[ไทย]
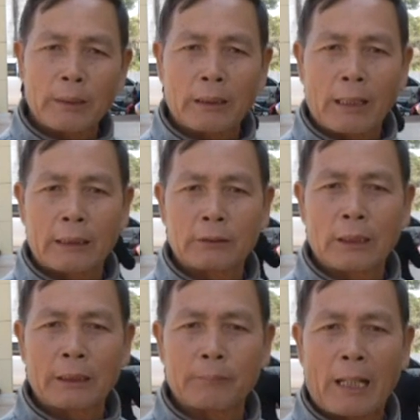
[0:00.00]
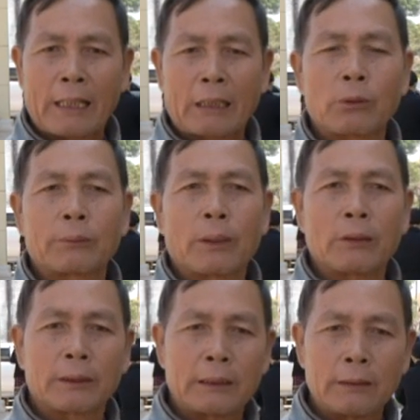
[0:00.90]
ในบมรนาอยู่ในบ้านรัดของ
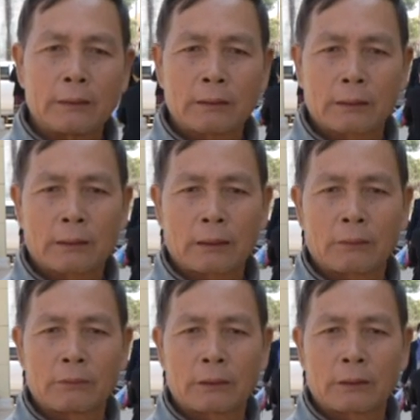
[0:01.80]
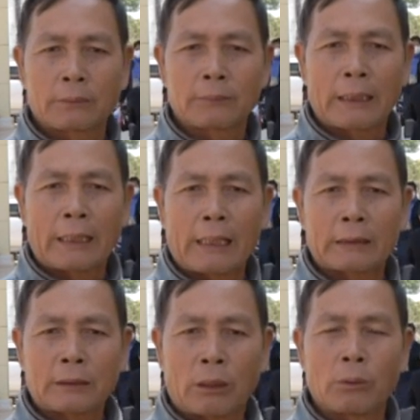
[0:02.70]
เฮานี้อาจารย์วดงเวียงา
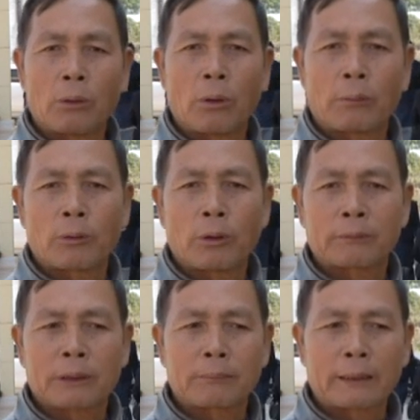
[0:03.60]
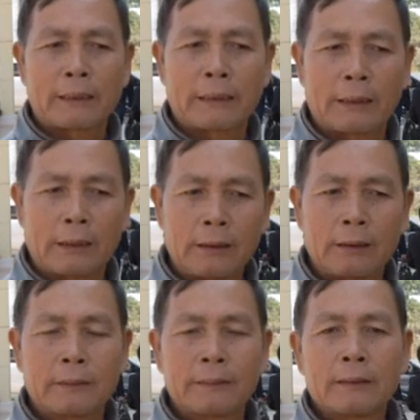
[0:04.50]
นเตาโฮมของสามัคคีนี้
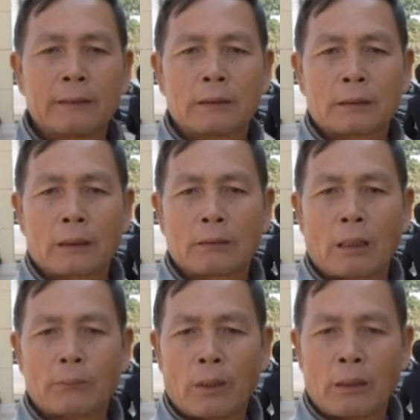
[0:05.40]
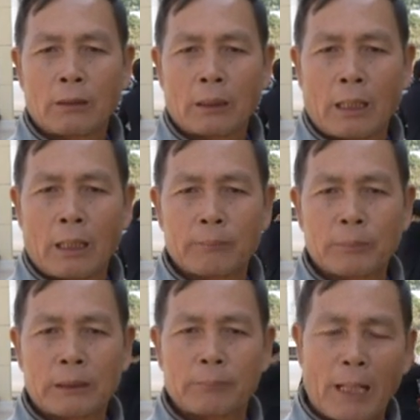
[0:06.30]
ถือว่าพวกเฮาก็
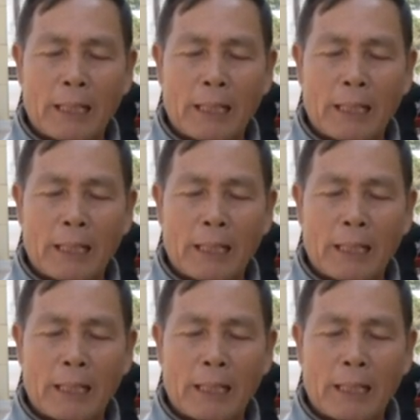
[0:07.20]
ปฏิ